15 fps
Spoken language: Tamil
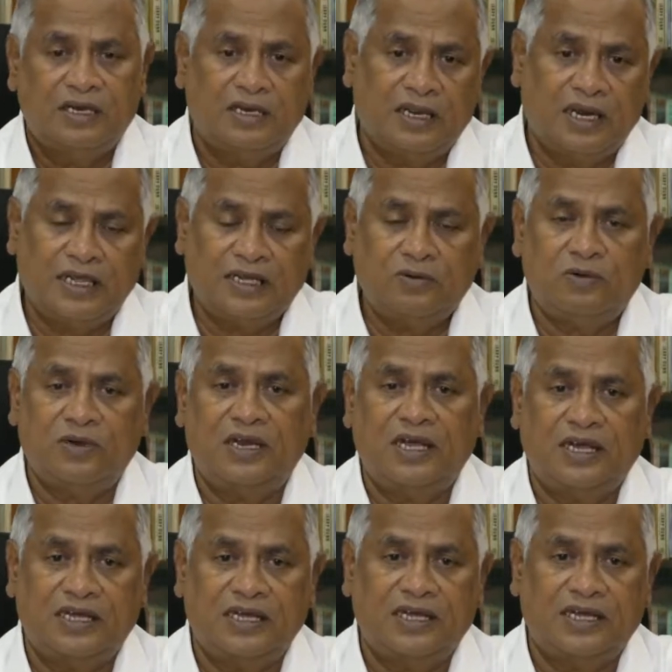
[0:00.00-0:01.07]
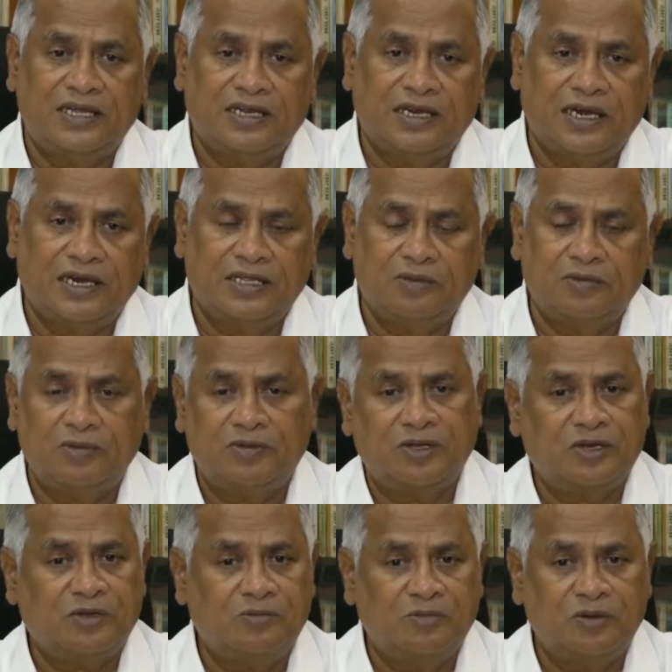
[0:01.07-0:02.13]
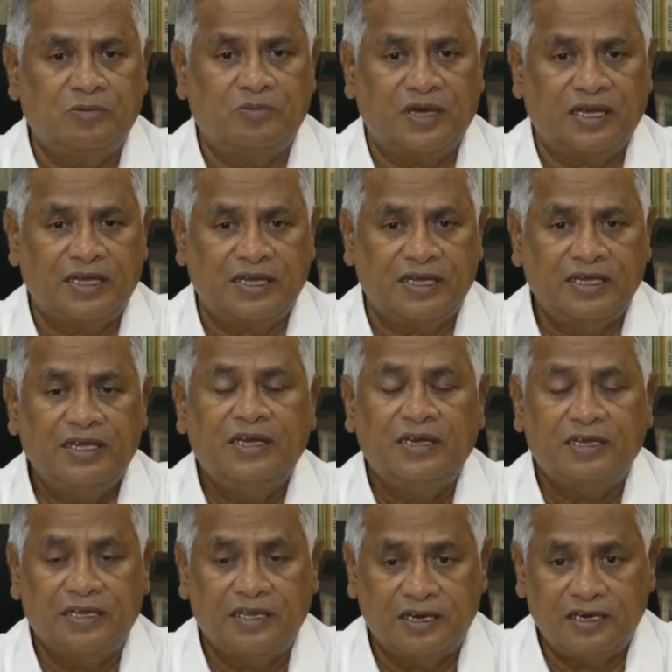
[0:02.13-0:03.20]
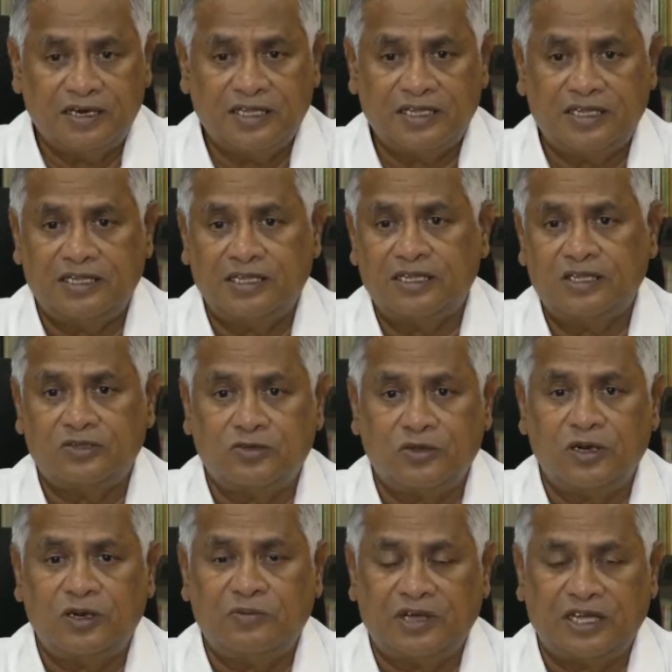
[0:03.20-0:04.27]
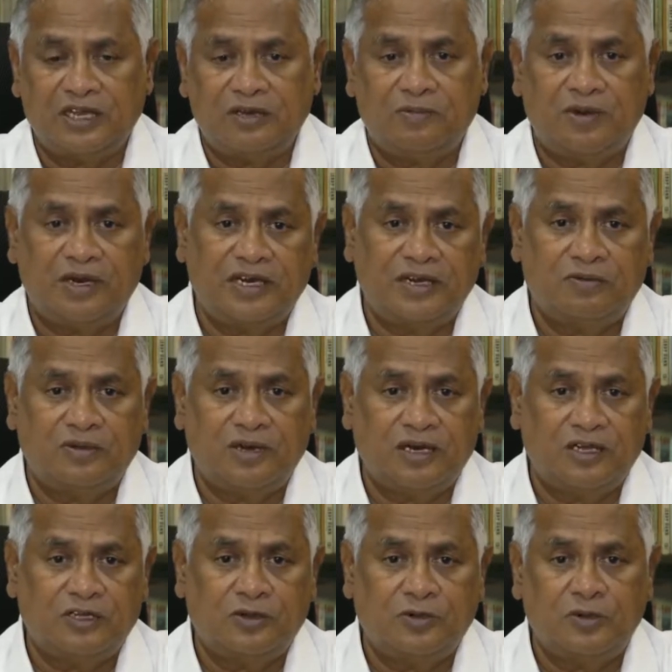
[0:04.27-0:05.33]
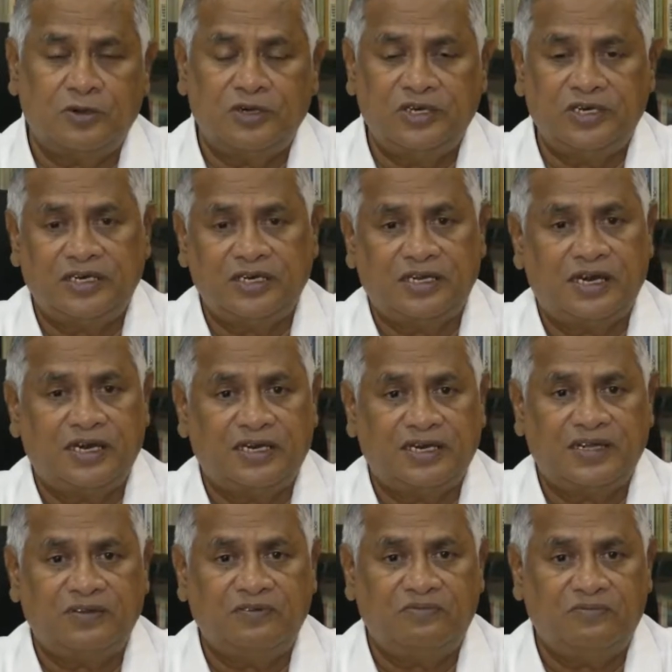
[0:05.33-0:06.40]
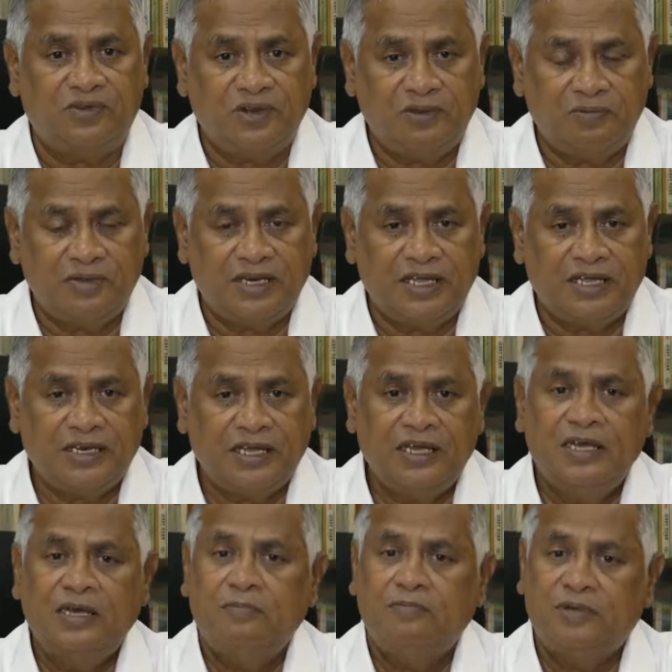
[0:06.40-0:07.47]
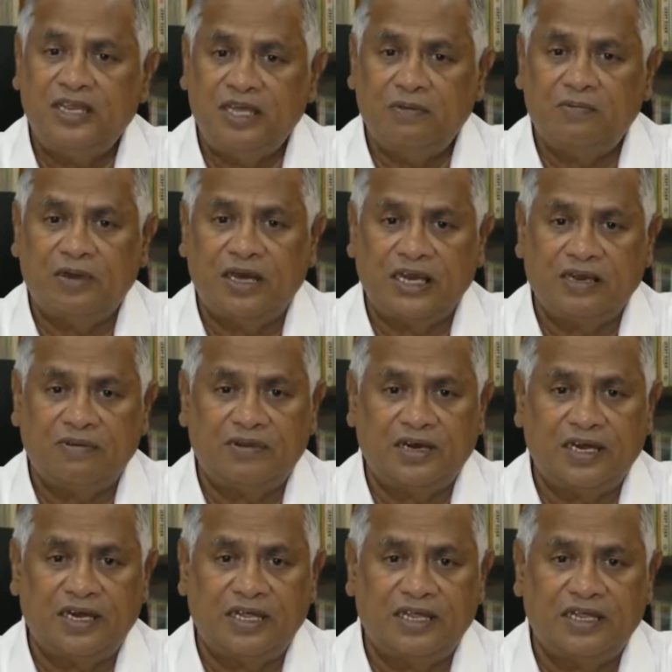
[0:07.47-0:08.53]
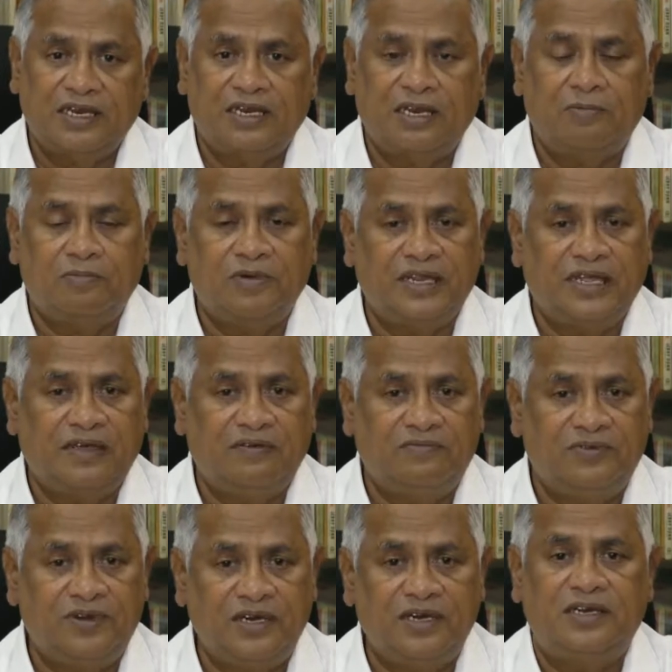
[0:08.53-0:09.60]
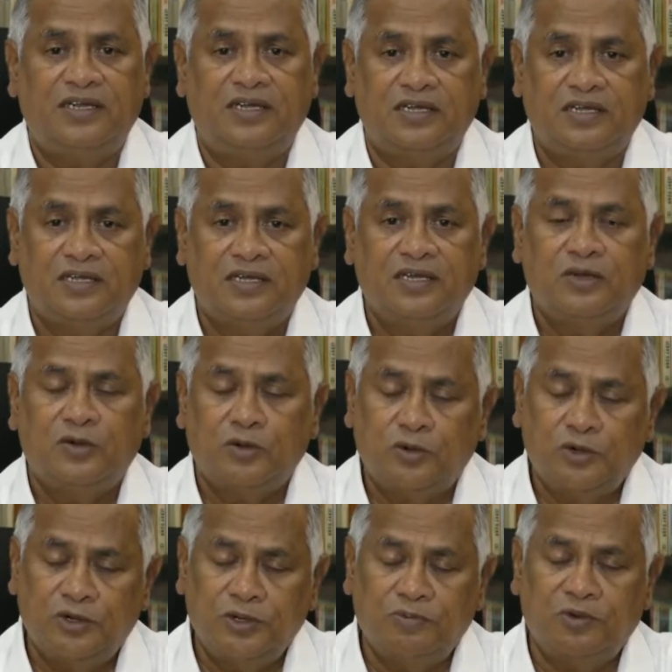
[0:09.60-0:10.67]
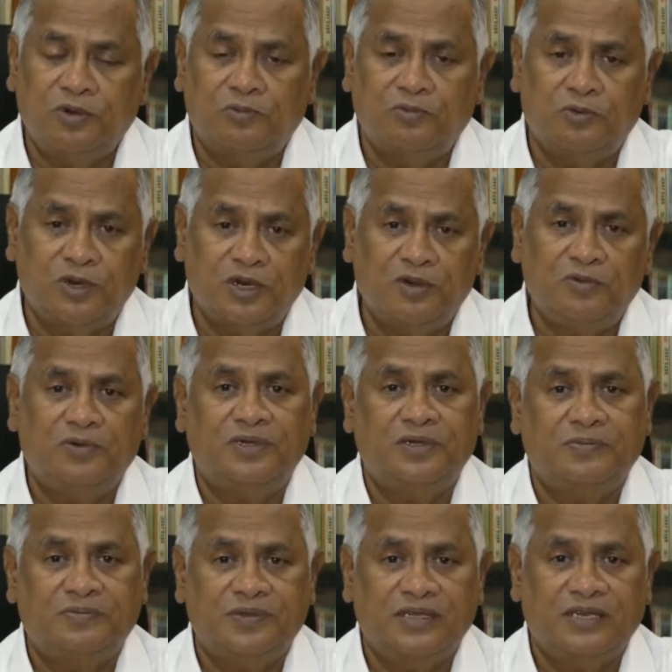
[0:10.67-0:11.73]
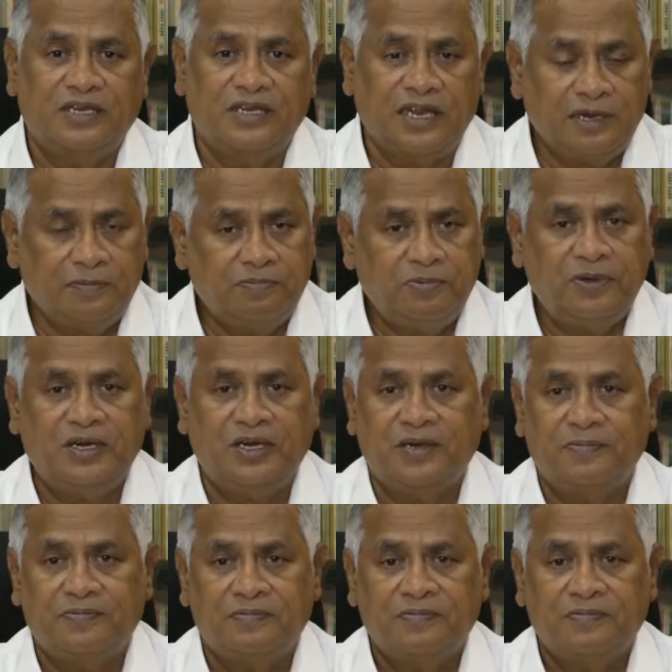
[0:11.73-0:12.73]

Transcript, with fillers: நிலைக்குள்ளாக கடந்து போவதற்கு முன்பாக இன்றைக்கு இந்த சொல் வேறுபாட்டை உங்களுக்கு கோடிட்டு காட்ட விரும்பினேன் பிரியமானவர்களே நம்முடைய வீடு குடும்பம் உறவு நட்புகள்